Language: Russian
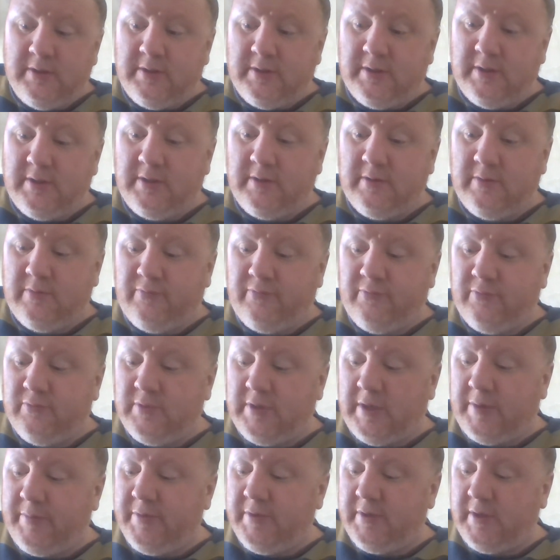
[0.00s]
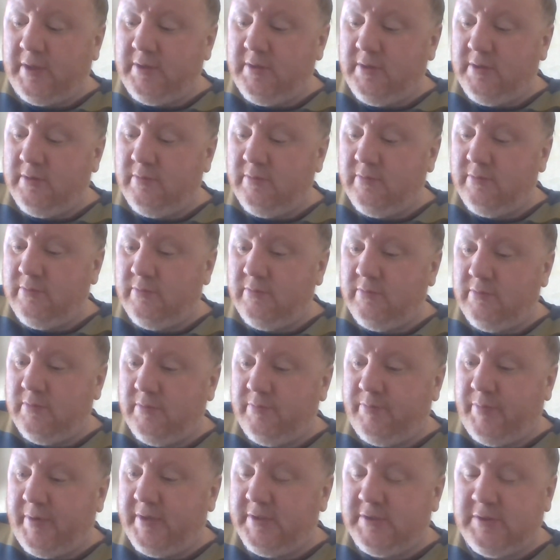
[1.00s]
Это фундамент, один
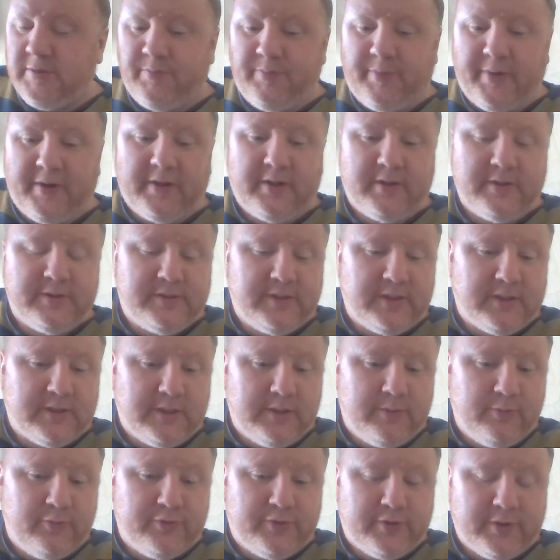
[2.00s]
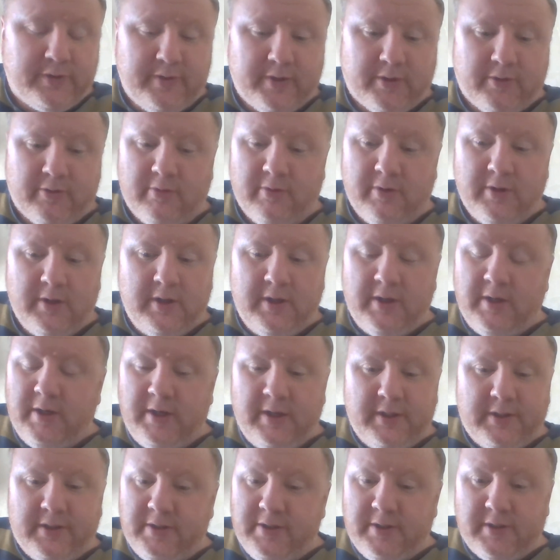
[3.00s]
принцип преданности одному человеку,
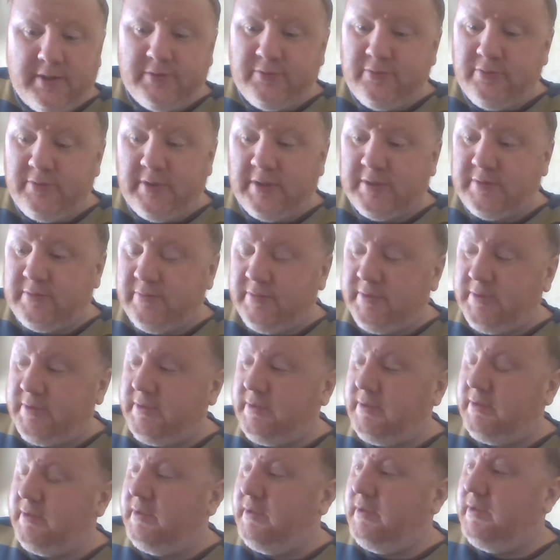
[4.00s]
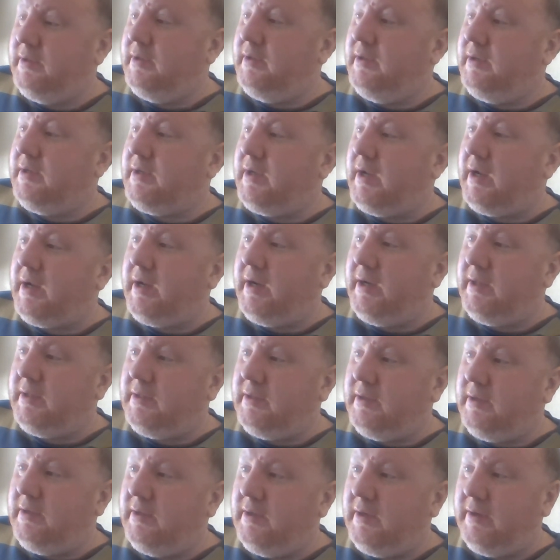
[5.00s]
это не государство, это
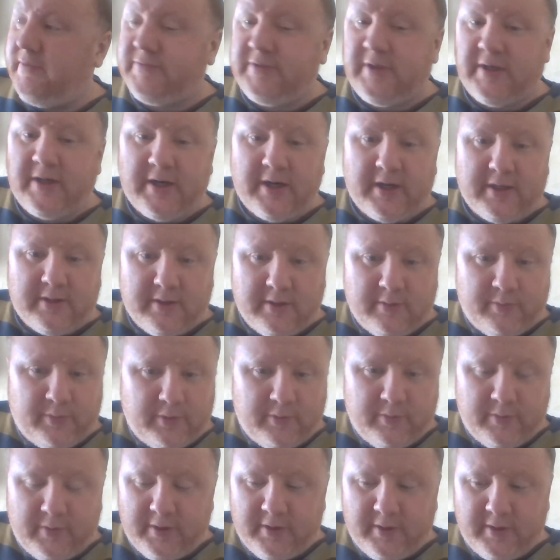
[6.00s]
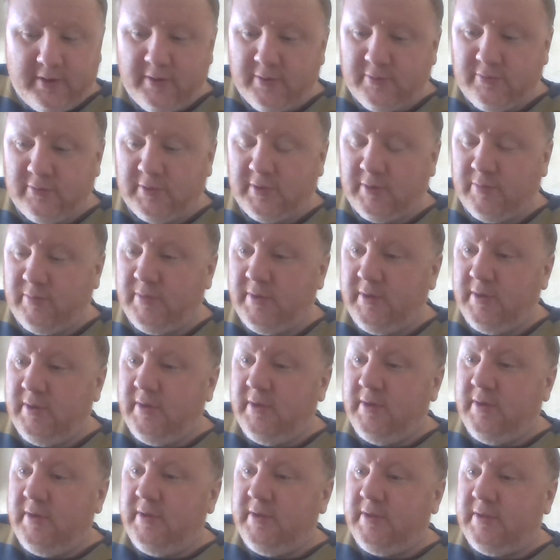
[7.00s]
какая-то автократия, понимаете, или что там,
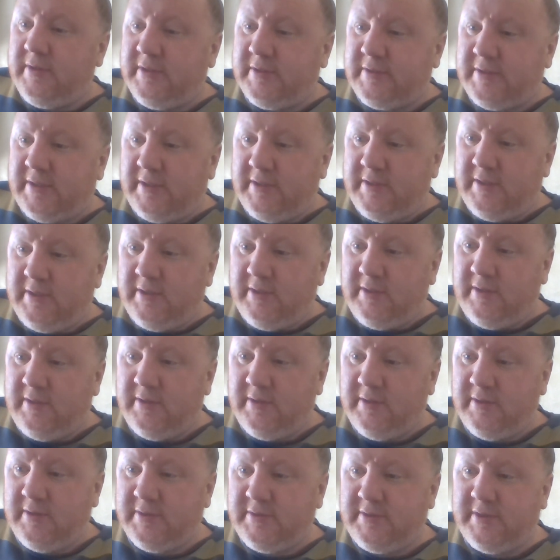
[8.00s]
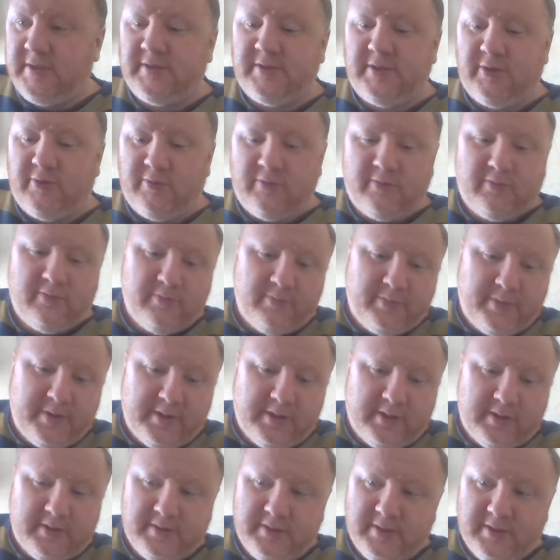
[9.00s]
так сказать, да, Цезарю
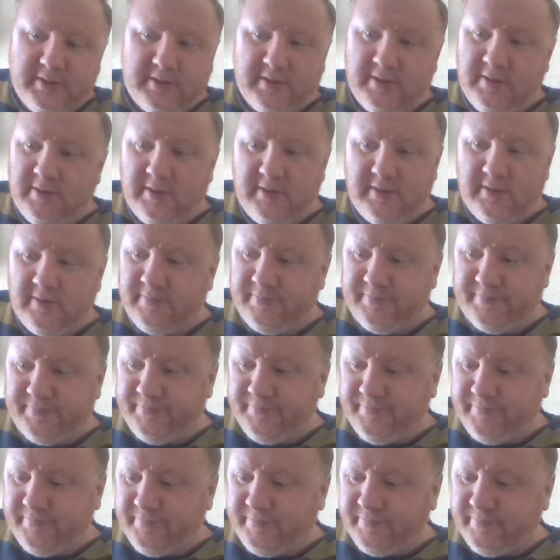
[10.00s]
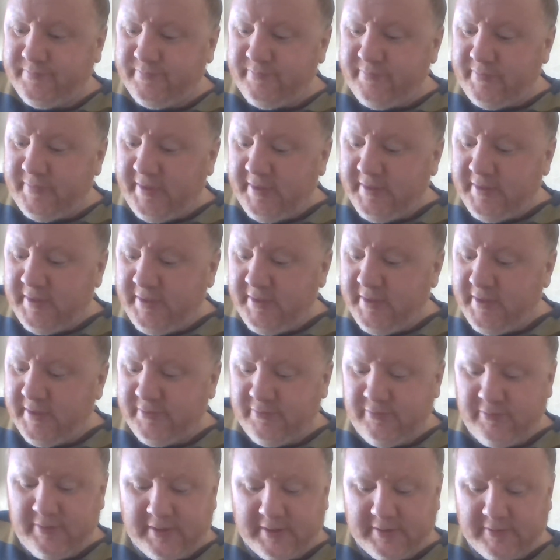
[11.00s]
преданность, это не, это не
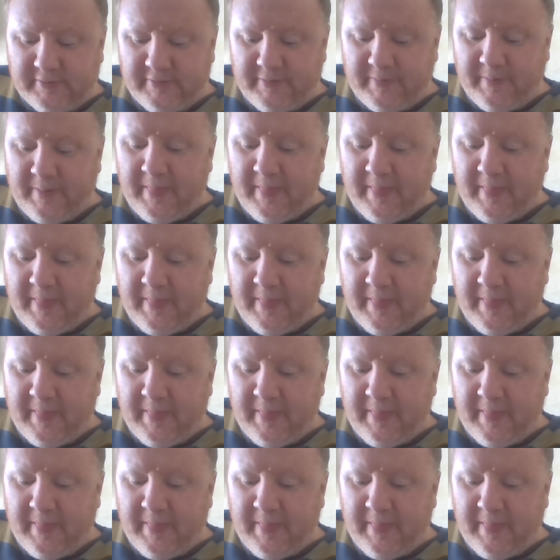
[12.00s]
государство.